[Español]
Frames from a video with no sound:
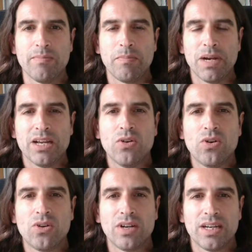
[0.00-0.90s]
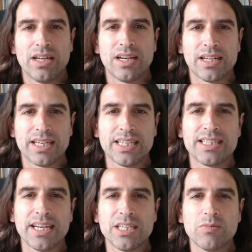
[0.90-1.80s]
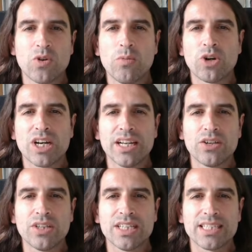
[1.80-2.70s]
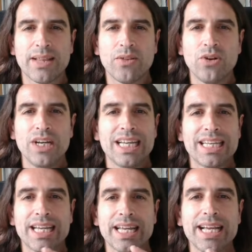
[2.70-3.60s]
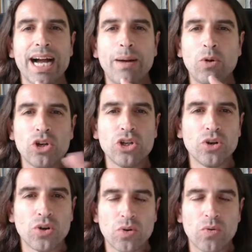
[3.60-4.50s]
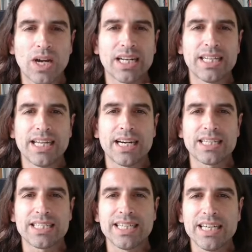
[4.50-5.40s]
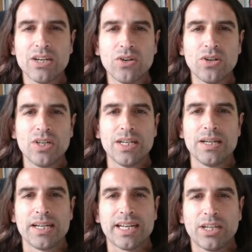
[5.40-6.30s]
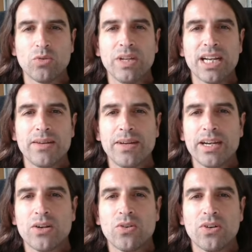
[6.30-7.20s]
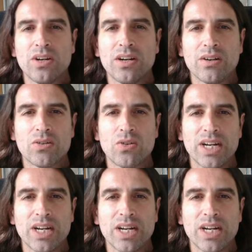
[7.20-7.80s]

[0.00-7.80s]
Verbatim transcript: empleó el cristianismo como religión de Estado y ahí abolió cualquier signo que tuviera que ver con,